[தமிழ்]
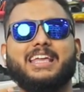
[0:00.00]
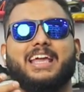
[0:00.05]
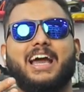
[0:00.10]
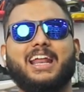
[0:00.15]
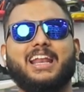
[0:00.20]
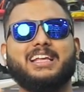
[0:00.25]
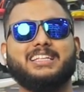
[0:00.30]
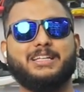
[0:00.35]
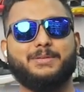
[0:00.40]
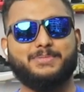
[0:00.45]

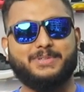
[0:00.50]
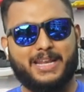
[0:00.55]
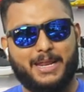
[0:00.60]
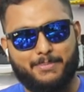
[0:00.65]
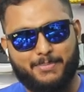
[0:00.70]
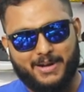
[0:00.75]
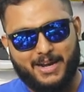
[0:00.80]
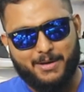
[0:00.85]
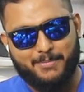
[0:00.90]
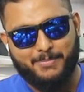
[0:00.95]
யாரெல்லாம்
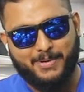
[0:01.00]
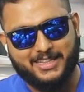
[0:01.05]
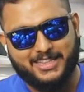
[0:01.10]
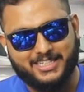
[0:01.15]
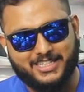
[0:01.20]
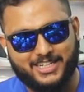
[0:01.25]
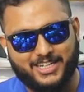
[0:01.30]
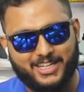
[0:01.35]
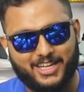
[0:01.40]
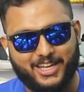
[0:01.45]
சப்ஸ்கிரைப் பண்ணாமல்
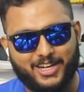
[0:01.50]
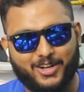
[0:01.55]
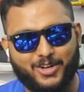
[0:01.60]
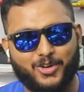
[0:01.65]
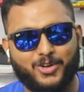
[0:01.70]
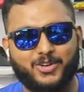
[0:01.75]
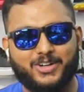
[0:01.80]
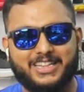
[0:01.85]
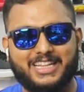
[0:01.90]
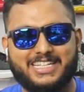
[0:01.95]

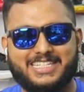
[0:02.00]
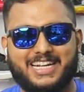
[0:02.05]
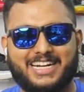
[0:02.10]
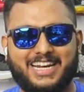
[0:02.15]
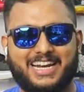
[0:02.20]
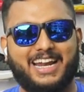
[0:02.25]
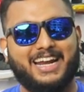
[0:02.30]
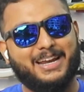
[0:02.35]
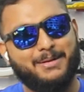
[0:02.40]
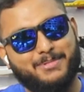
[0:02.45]
பார்த்துட்ருக்கீங்களோ இந்த
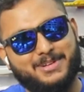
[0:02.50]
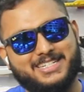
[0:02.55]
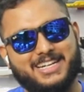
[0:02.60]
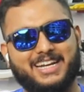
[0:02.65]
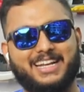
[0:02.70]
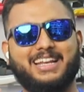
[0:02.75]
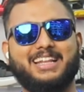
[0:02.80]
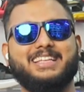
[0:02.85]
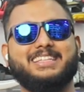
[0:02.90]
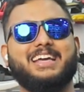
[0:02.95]
சேனலில் நம்ம
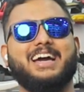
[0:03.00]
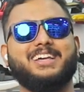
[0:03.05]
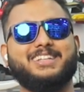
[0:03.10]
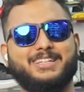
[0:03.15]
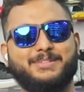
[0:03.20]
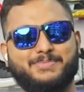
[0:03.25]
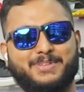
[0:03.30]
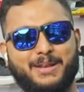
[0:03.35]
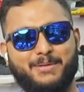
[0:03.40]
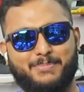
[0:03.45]
சேனலில் யார்
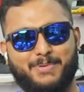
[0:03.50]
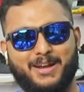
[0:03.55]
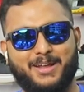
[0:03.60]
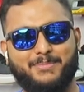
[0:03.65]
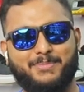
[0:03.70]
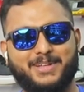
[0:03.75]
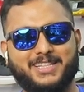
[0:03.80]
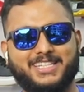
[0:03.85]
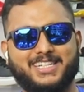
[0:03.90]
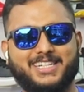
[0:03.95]
சப்ஸ்கிரைப்
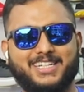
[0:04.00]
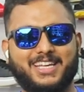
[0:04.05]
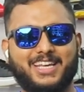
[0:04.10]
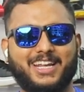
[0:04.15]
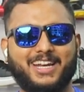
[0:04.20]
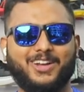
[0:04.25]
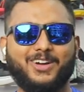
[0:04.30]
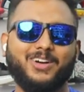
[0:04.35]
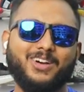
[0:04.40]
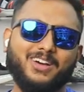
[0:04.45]
பண்ணாமல்
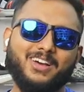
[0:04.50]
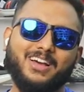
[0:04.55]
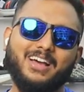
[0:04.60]
பார்த்துட்ருக்கீங்களோ